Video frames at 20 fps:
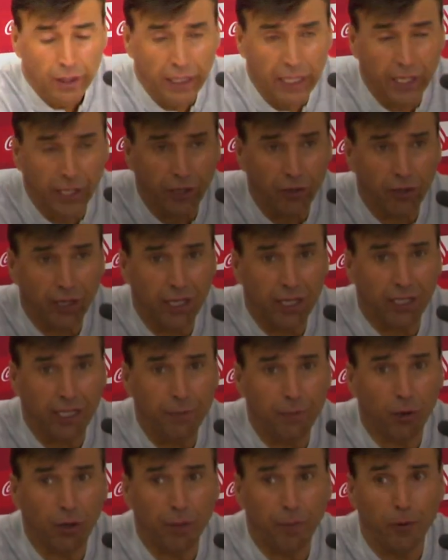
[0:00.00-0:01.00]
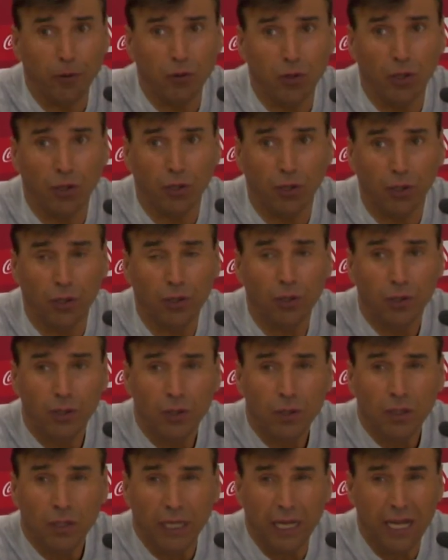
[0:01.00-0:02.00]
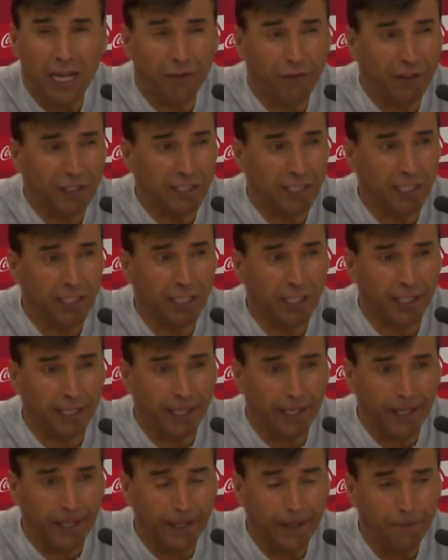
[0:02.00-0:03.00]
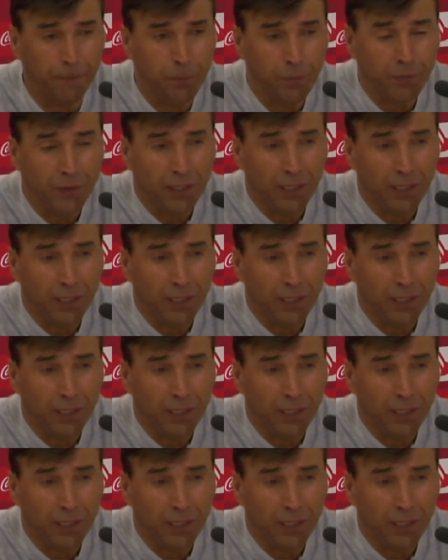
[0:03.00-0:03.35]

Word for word: Y creo que el equipo respondió en las facetas que,